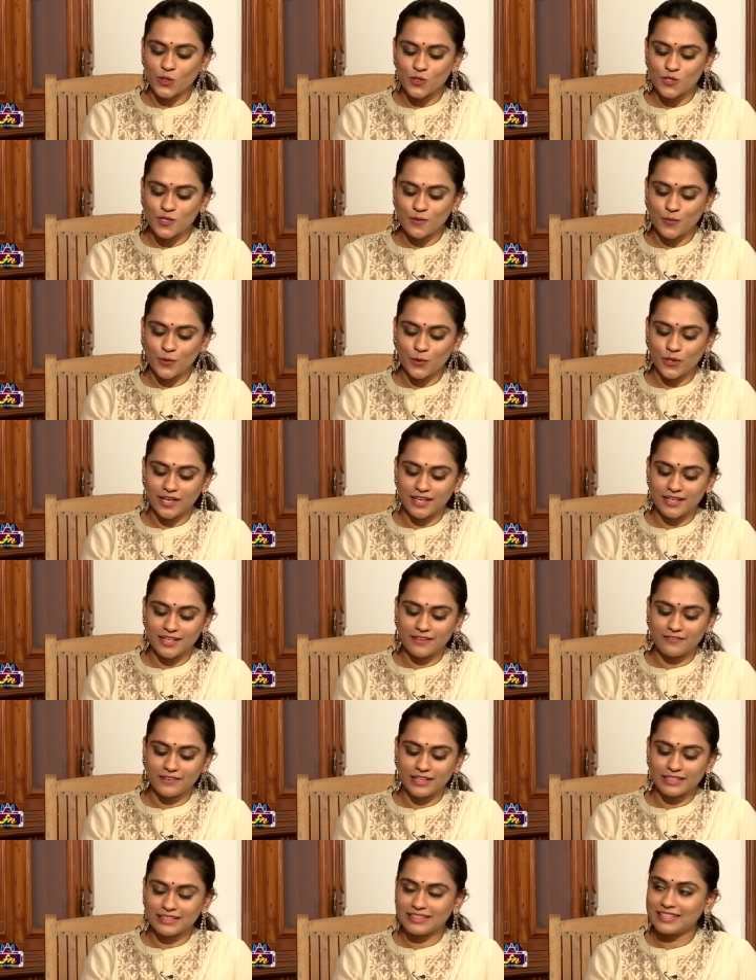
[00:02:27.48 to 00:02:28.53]
కోసం పోరాడిన
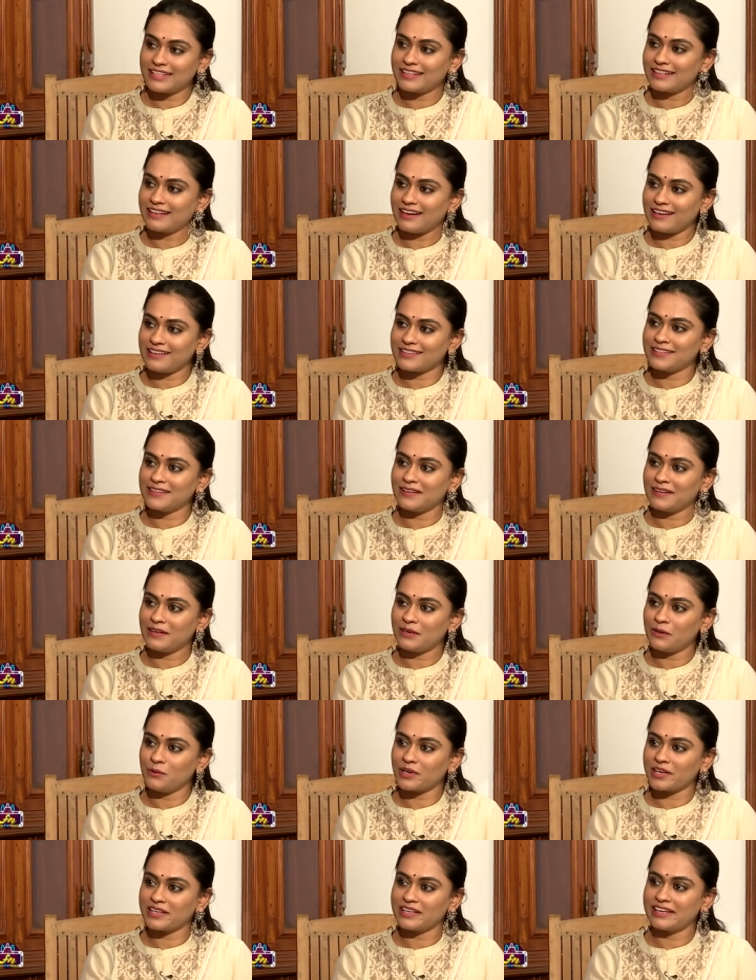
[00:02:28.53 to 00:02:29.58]
వ్యక్తి కాదా
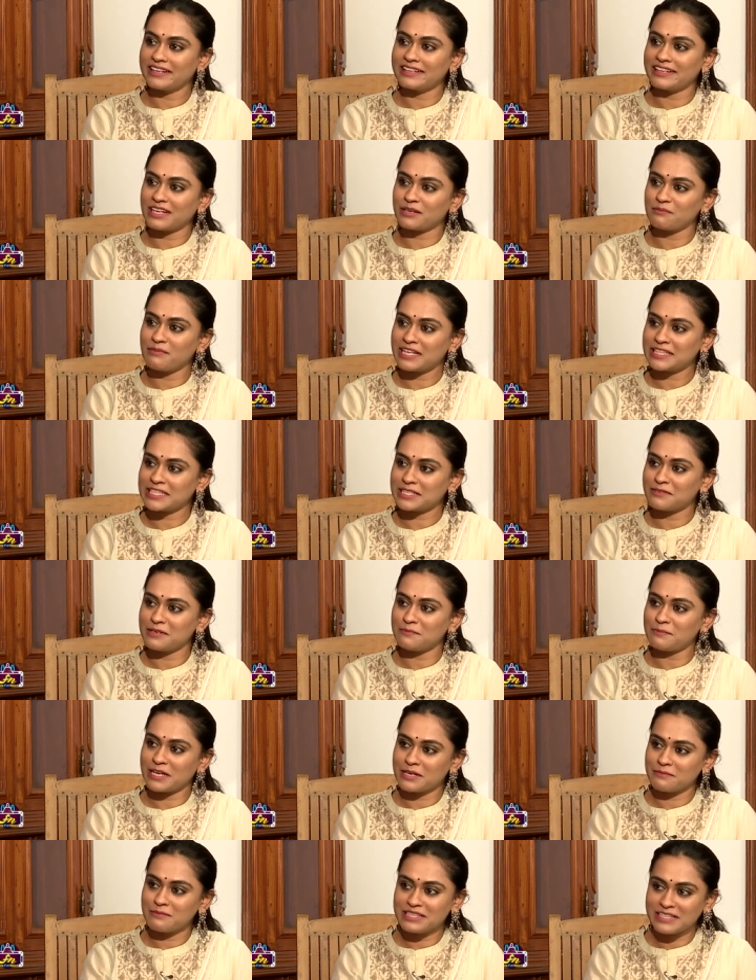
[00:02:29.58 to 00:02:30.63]
ఒక ఏరియాకి మాత్రమే
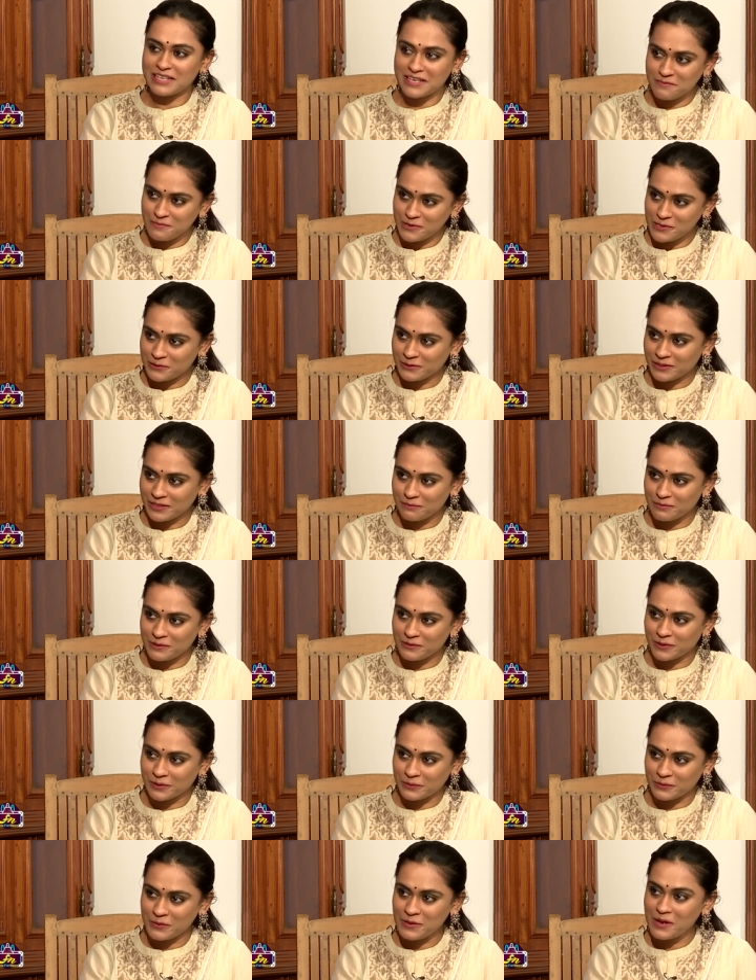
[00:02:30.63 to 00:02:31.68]
పరిమితి అయిపోయి ఉంది ఇప్పటి
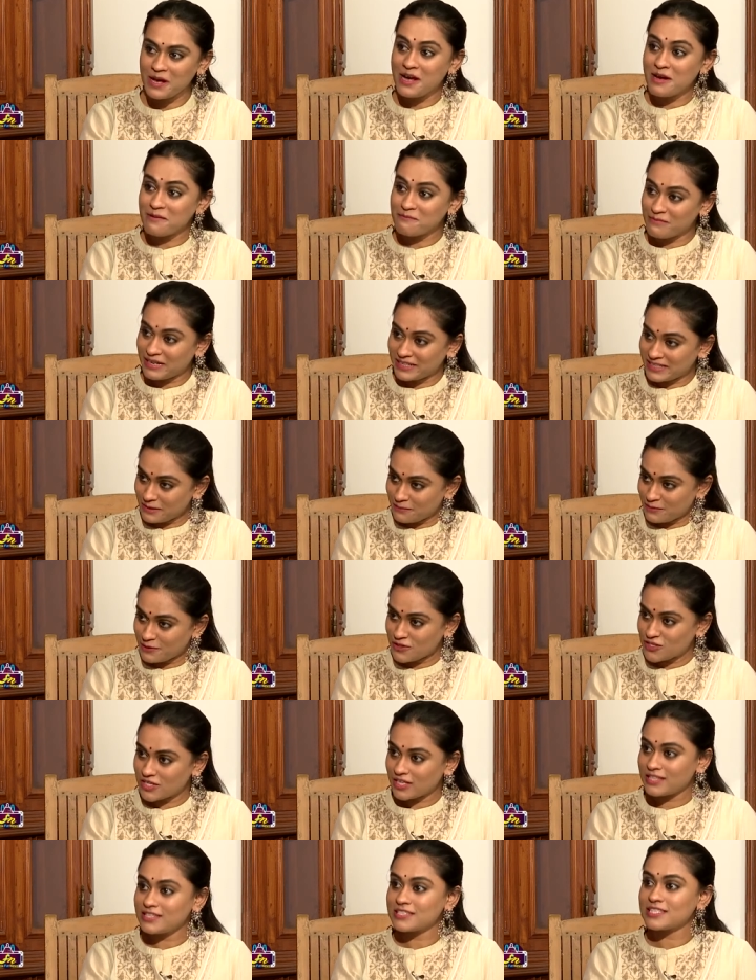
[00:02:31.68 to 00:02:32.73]
వరకు బట్ ఇప్పుడు
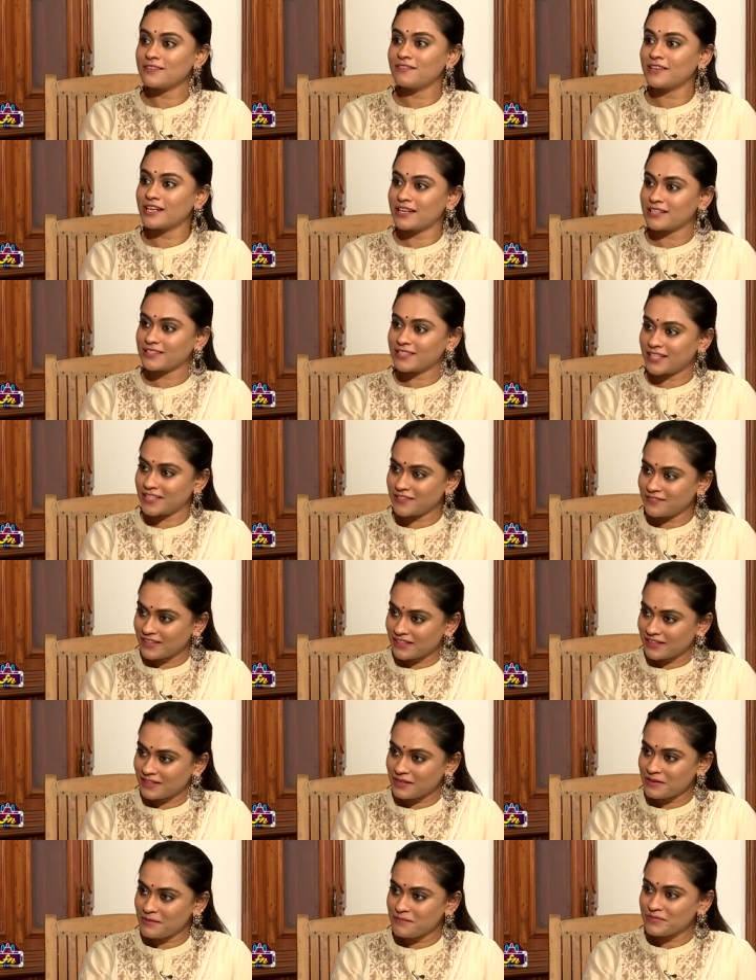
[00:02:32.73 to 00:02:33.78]
చిరంజీవి గారి దయ
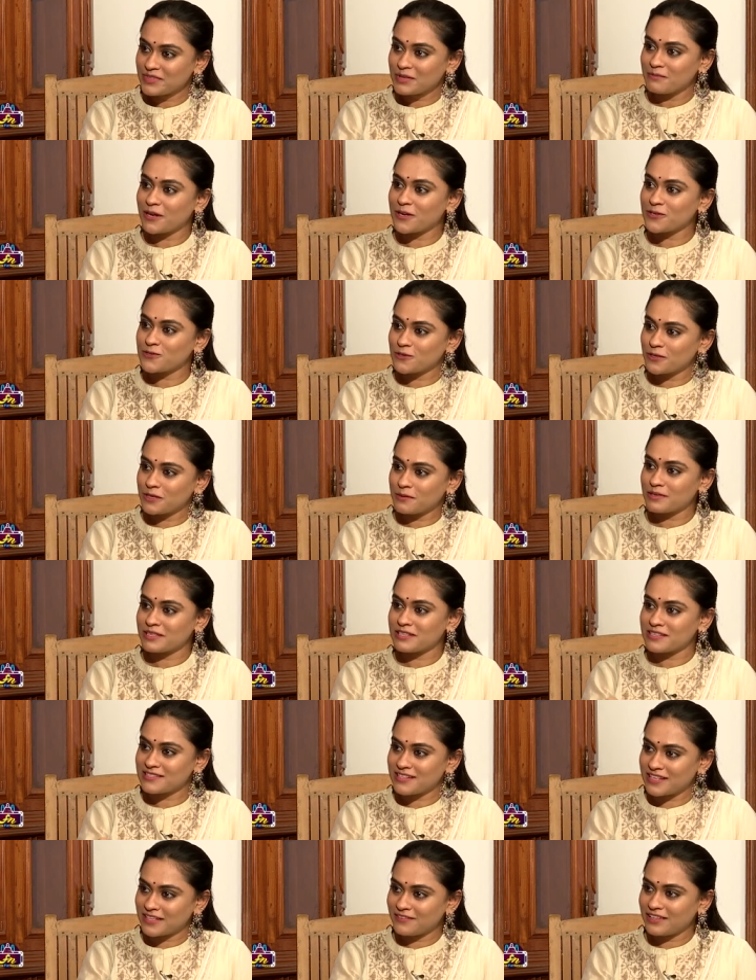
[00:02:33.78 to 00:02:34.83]
వల్ల పరచూరి
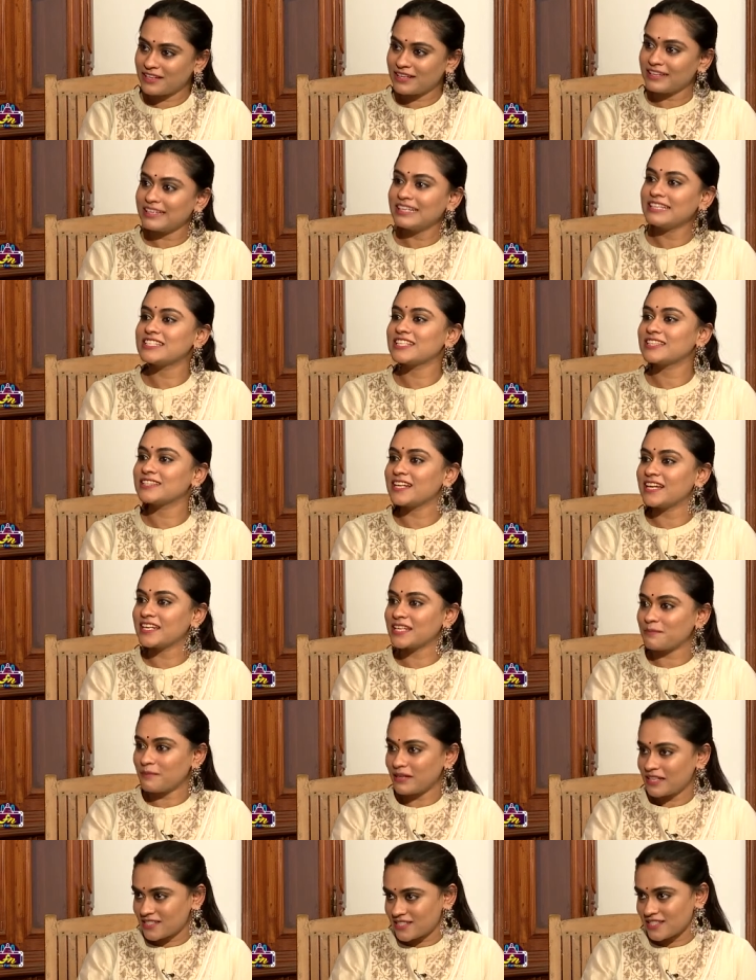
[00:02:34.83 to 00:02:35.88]
బ్రదర్స్ దయ వల్ల ఈ చిత్రానికి
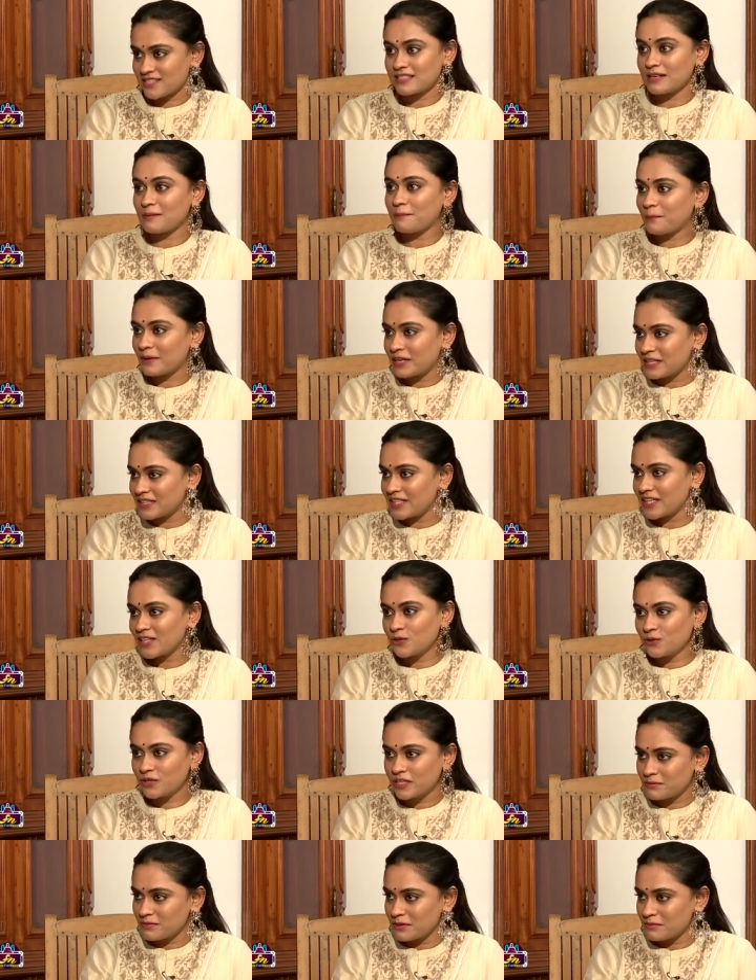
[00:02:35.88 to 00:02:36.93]
పనిచేసిన ప్రతి
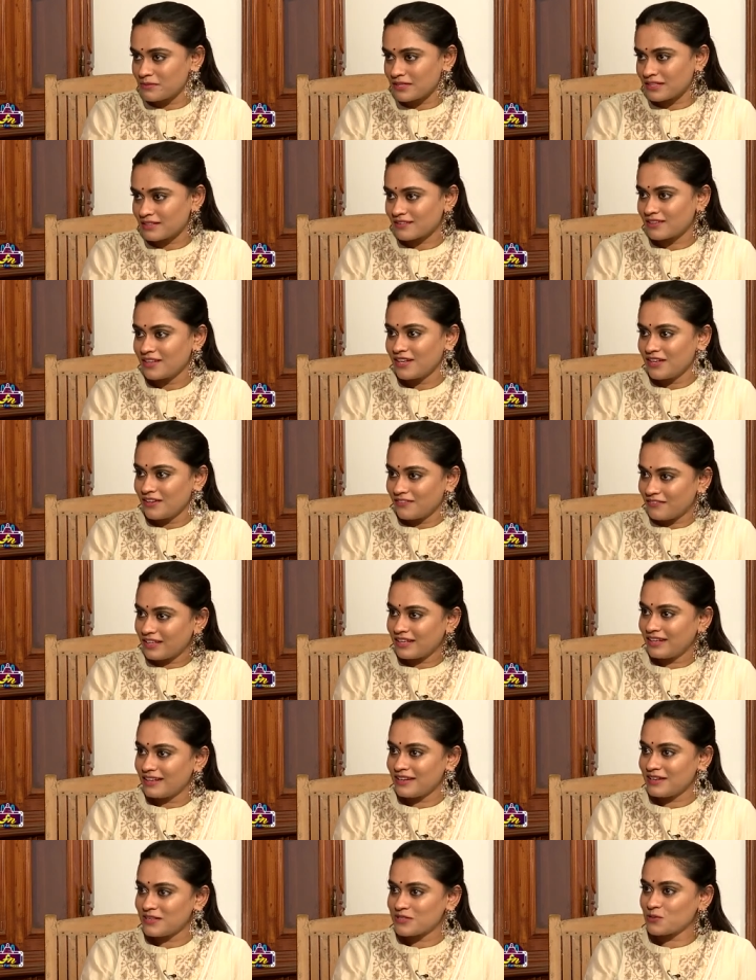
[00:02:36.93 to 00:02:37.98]
యూనిట్ మెంబర్
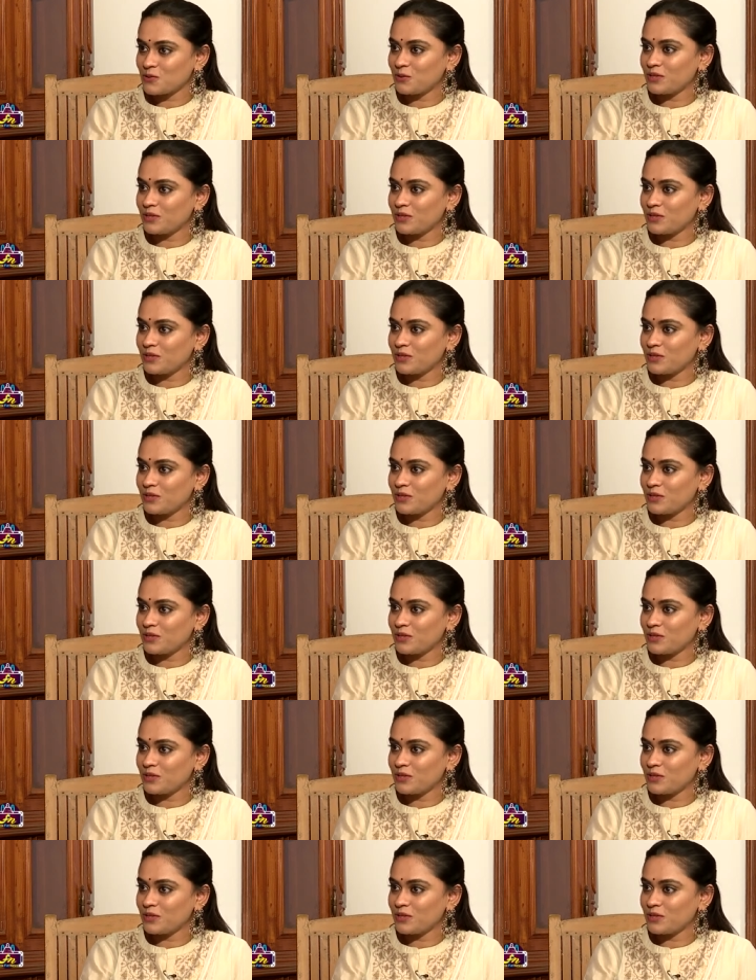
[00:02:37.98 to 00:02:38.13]
వల్ల సో